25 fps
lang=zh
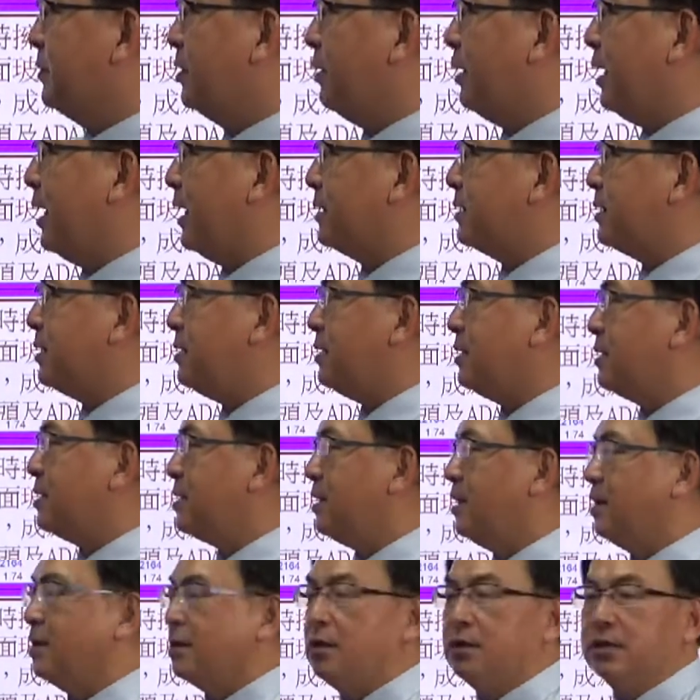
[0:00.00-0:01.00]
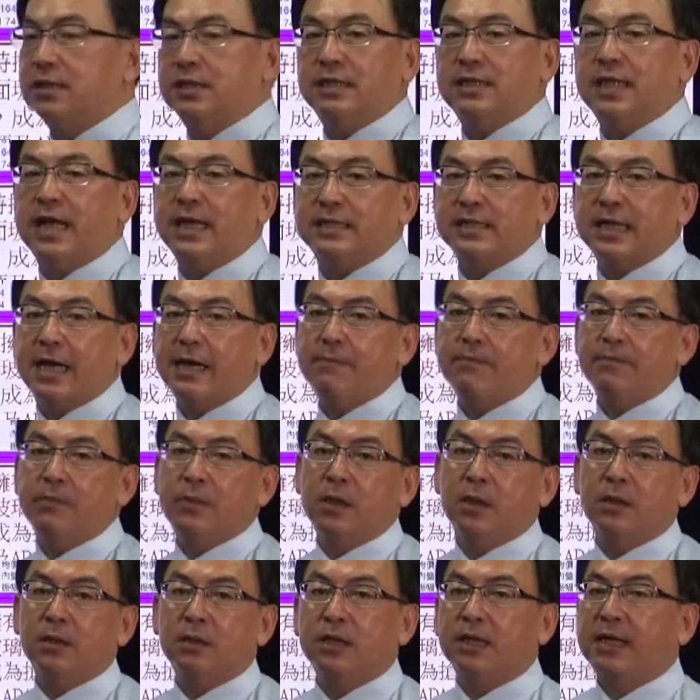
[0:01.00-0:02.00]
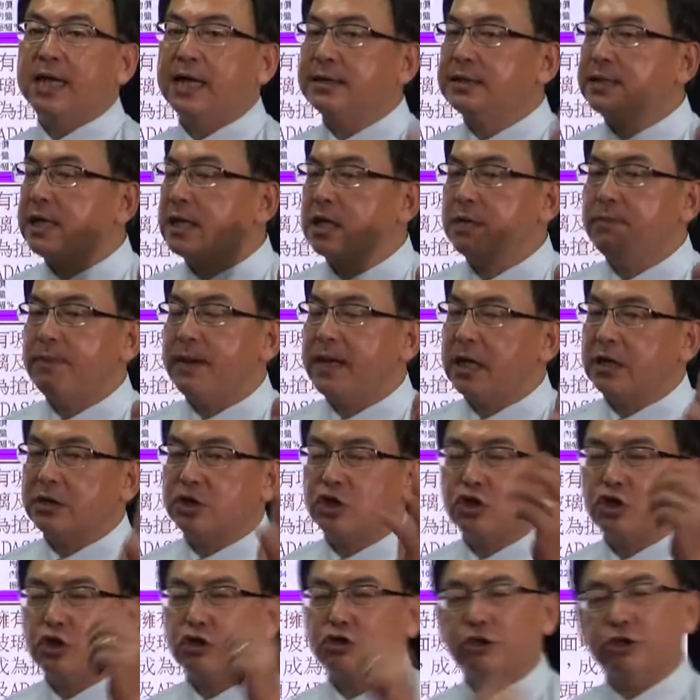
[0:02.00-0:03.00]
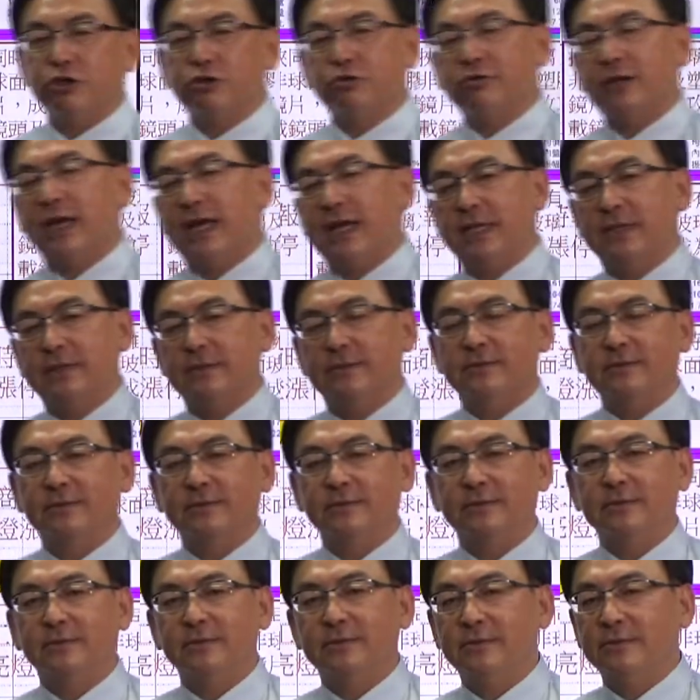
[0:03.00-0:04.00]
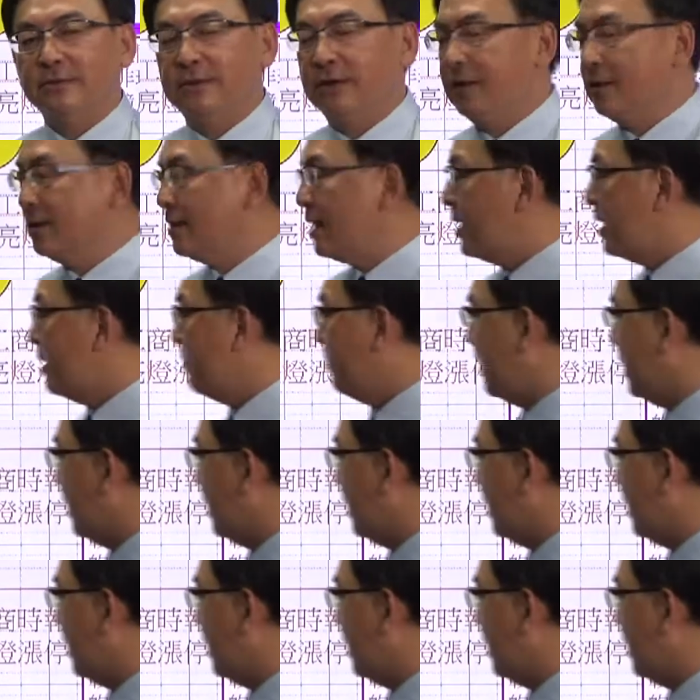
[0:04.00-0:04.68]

哇，真的是很恭喜大家！你看上礼拜老师就选出来了，哦，上礼